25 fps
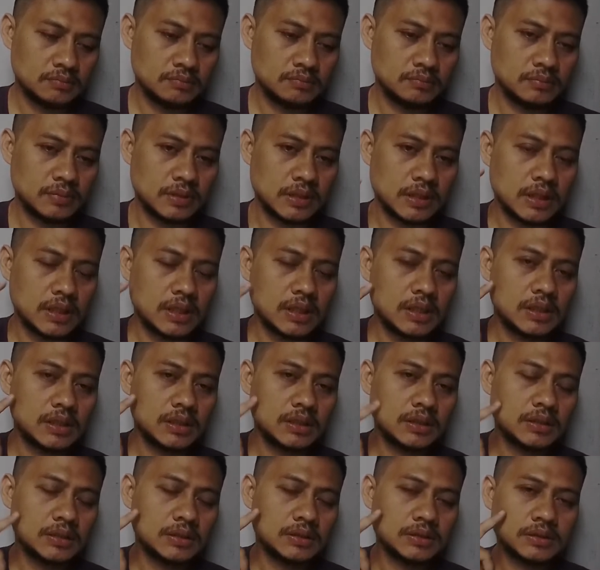biar
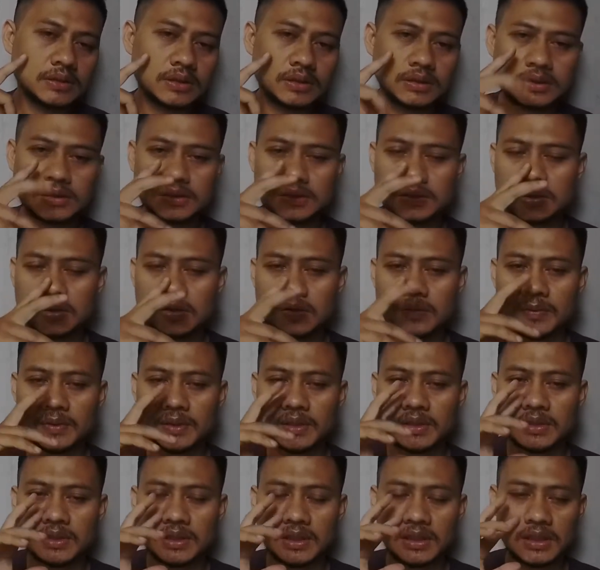nanti si
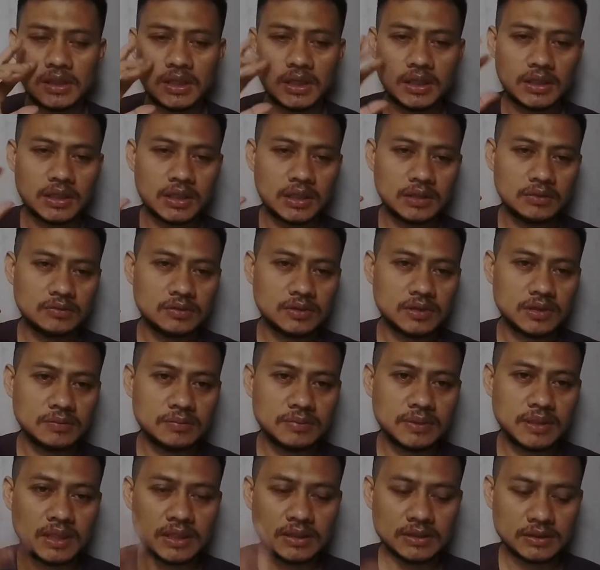komedonya hilang dan itu
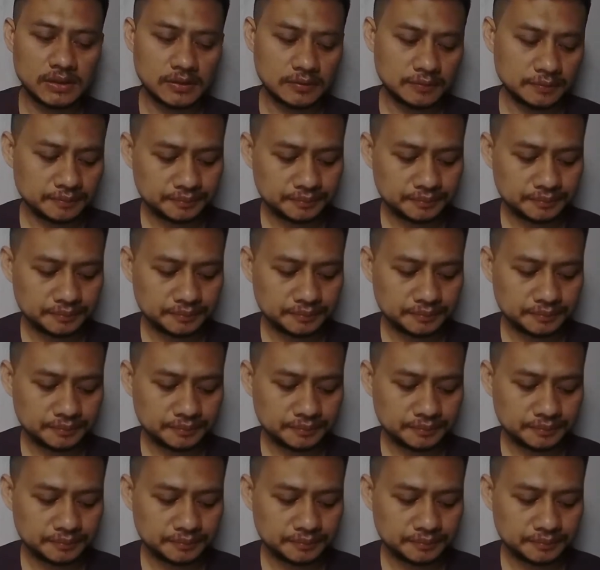dibilas ya